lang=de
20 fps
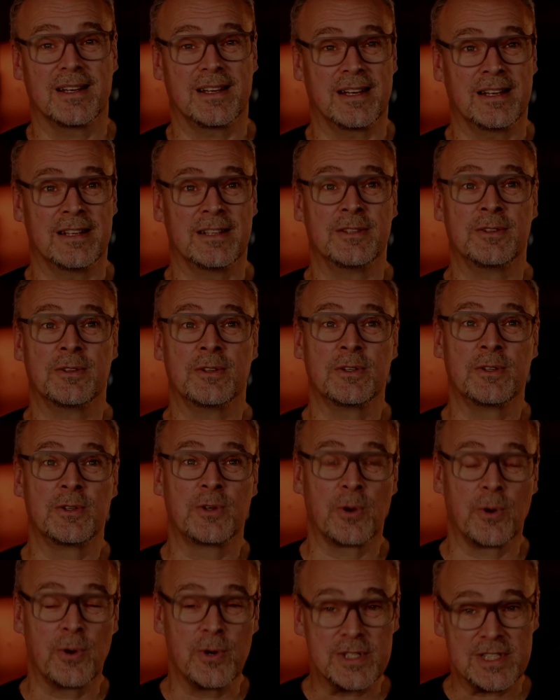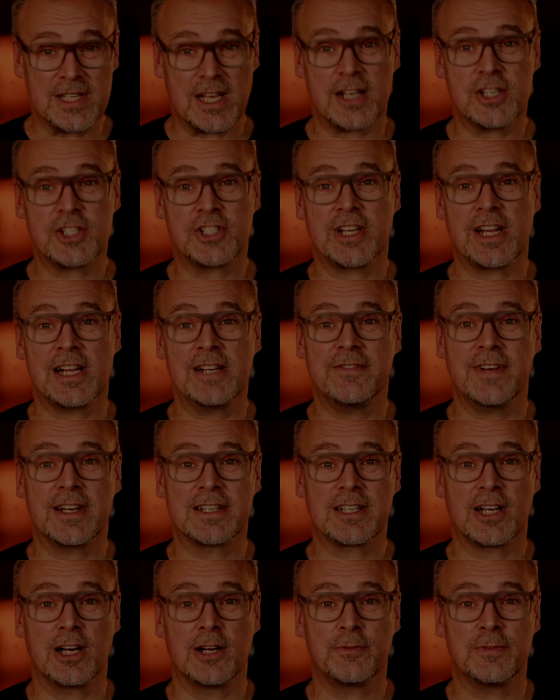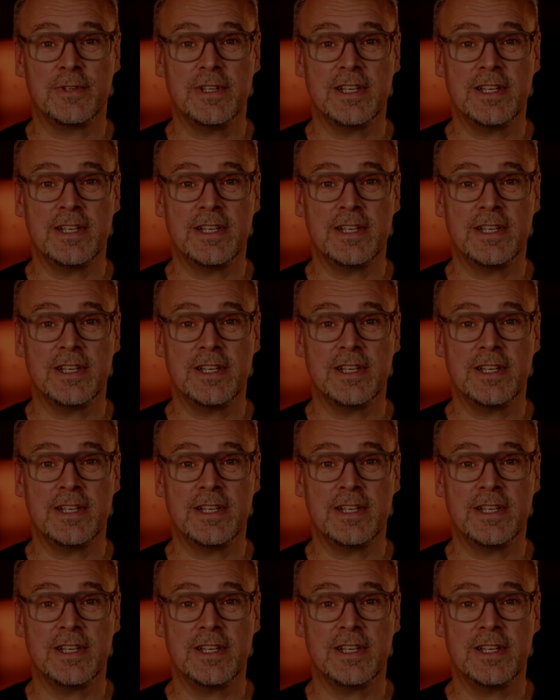äh, ein größerer Stellenwert drauf